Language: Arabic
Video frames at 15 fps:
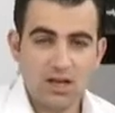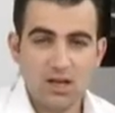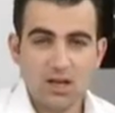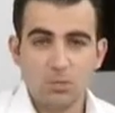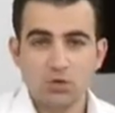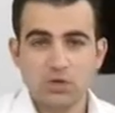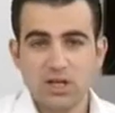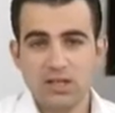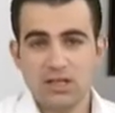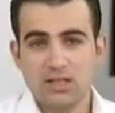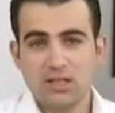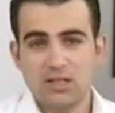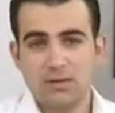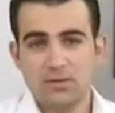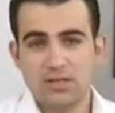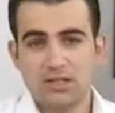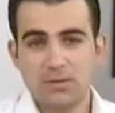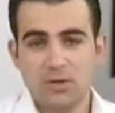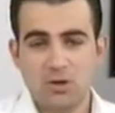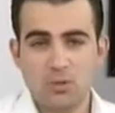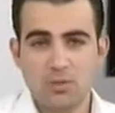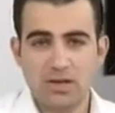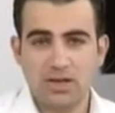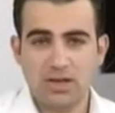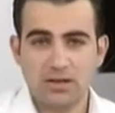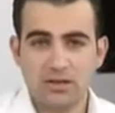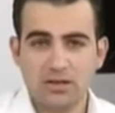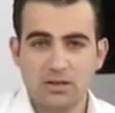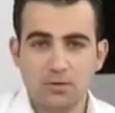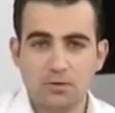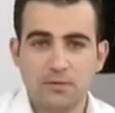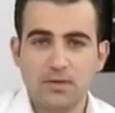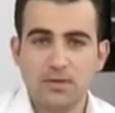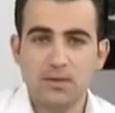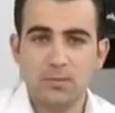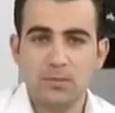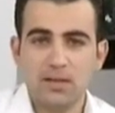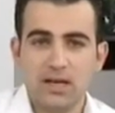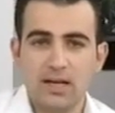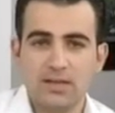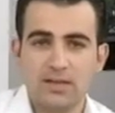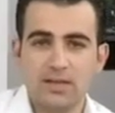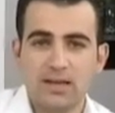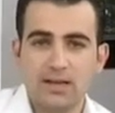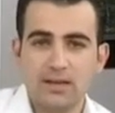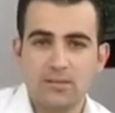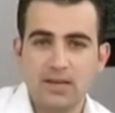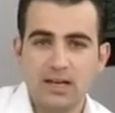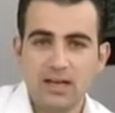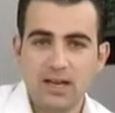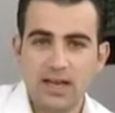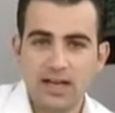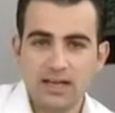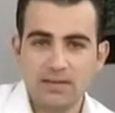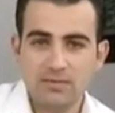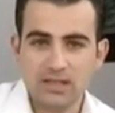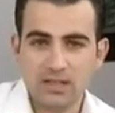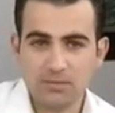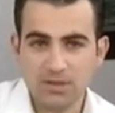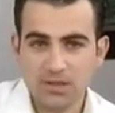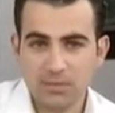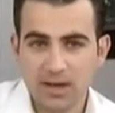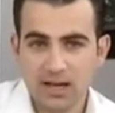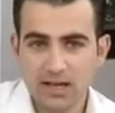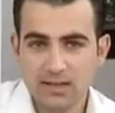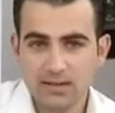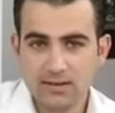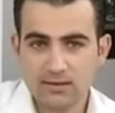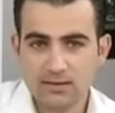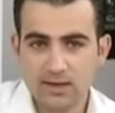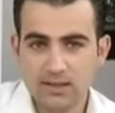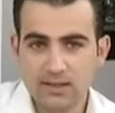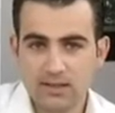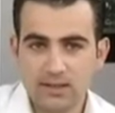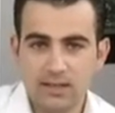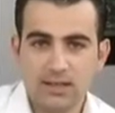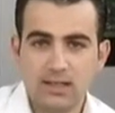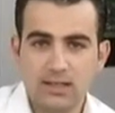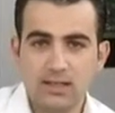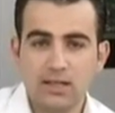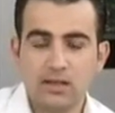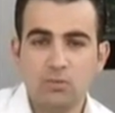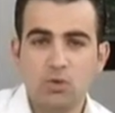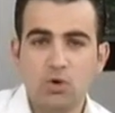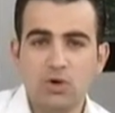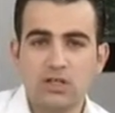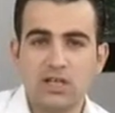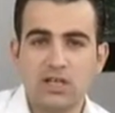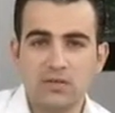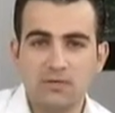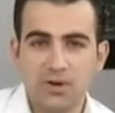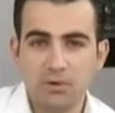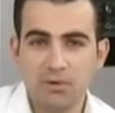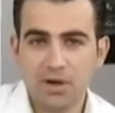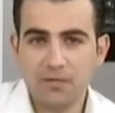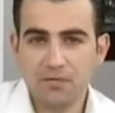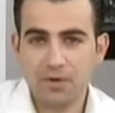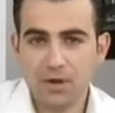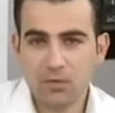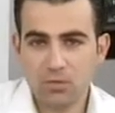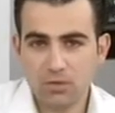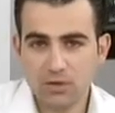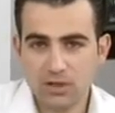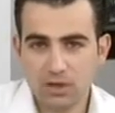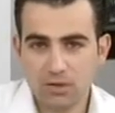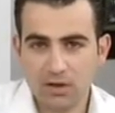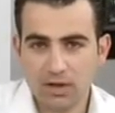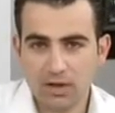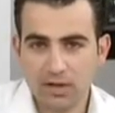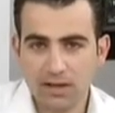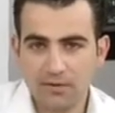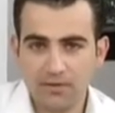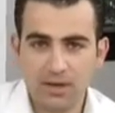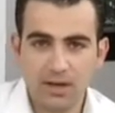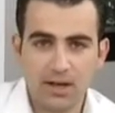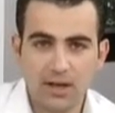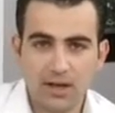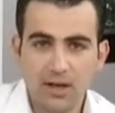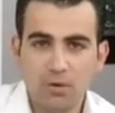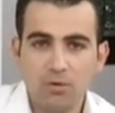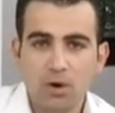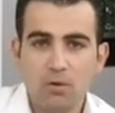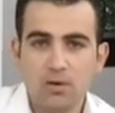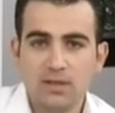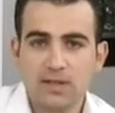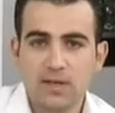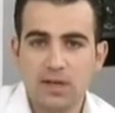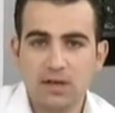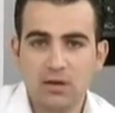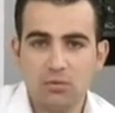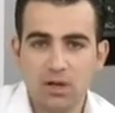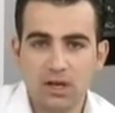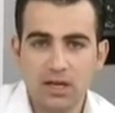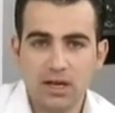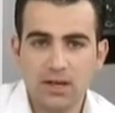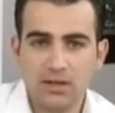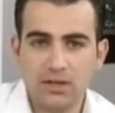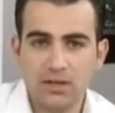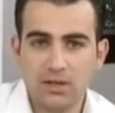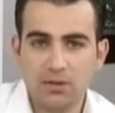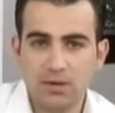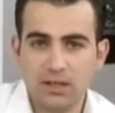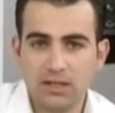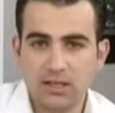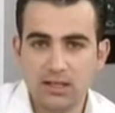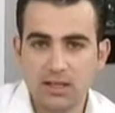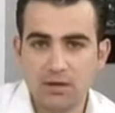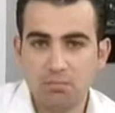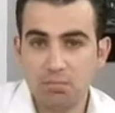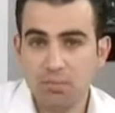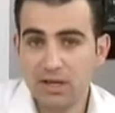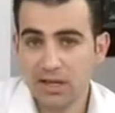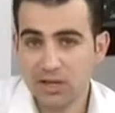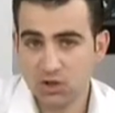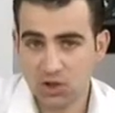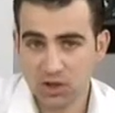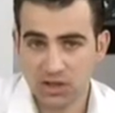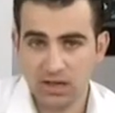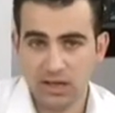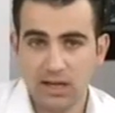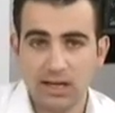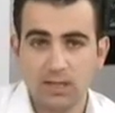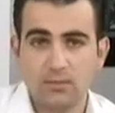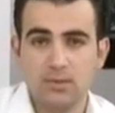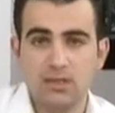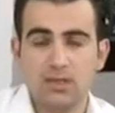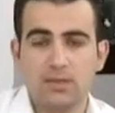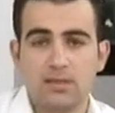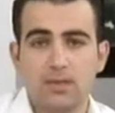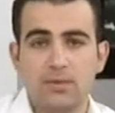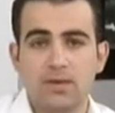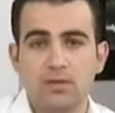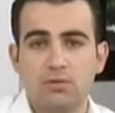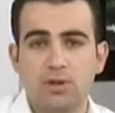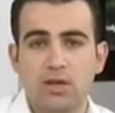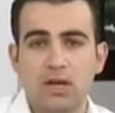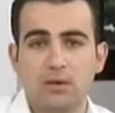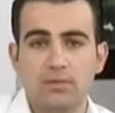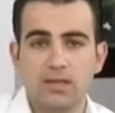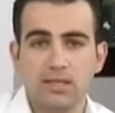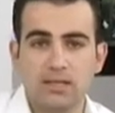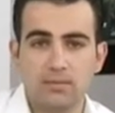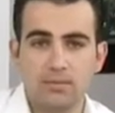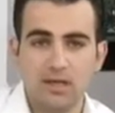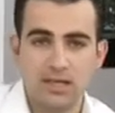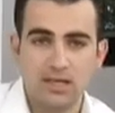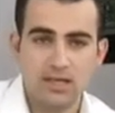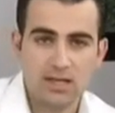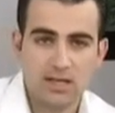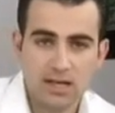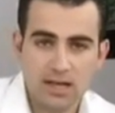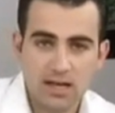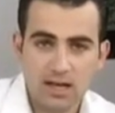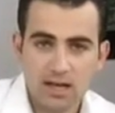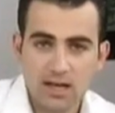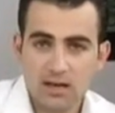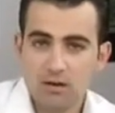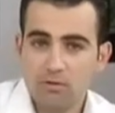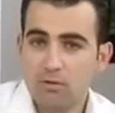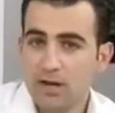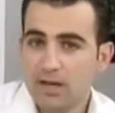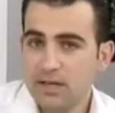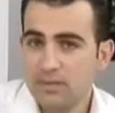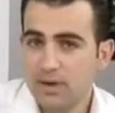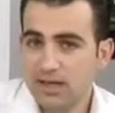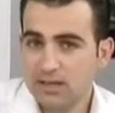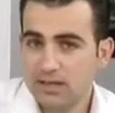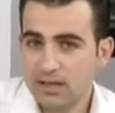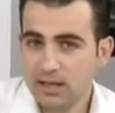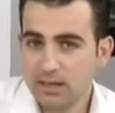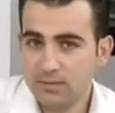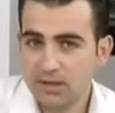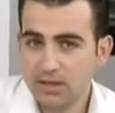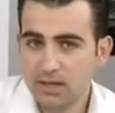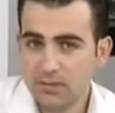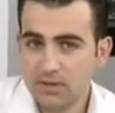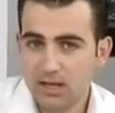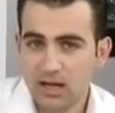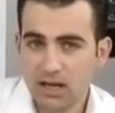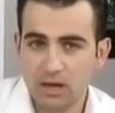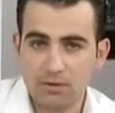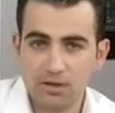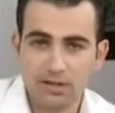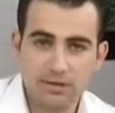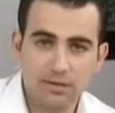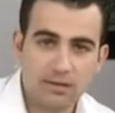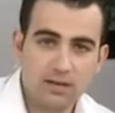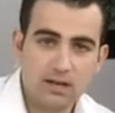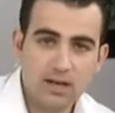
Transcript: مشاهدينا الكرام الله يصبحكم بالخير ان توفير بيئه عمل امنه من مخاطر الصناعات المختلفه ورفع مستوى كفاءه ووسائل الوقايه سيؤدي بلا شك الى الحد من الاصابات والامراض المهنيه وحمايه العاملين من الحوادث.